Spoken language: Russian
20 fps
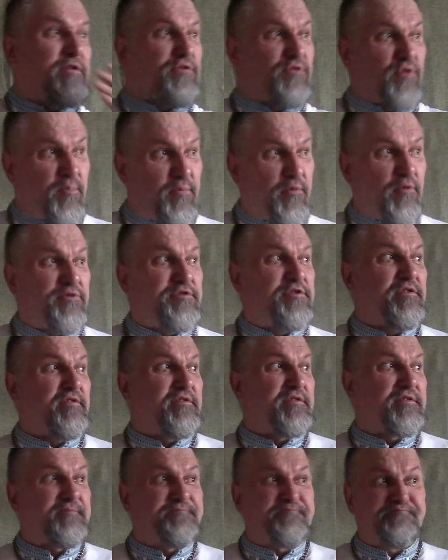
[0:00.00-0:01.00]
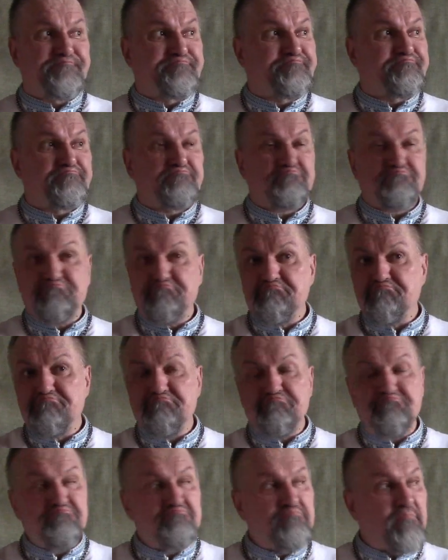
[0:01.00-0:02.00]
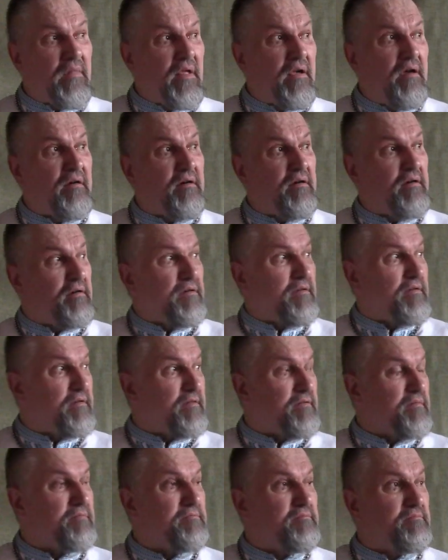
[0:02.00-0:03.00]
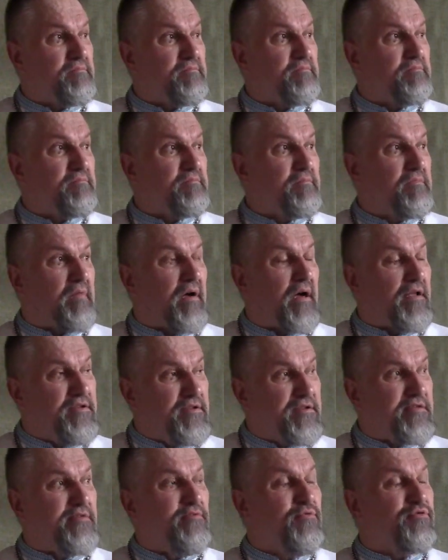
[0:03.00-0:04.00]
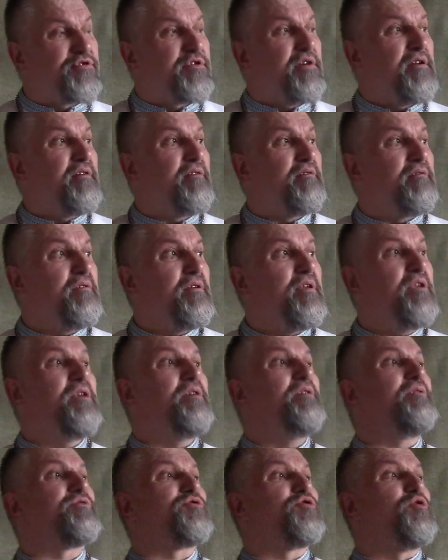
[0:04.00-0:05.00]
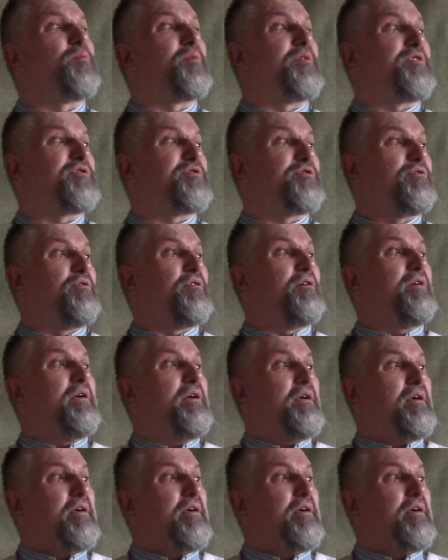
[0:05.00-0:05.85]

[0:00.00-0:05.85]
что получилось? А, они слушали, и что произошло?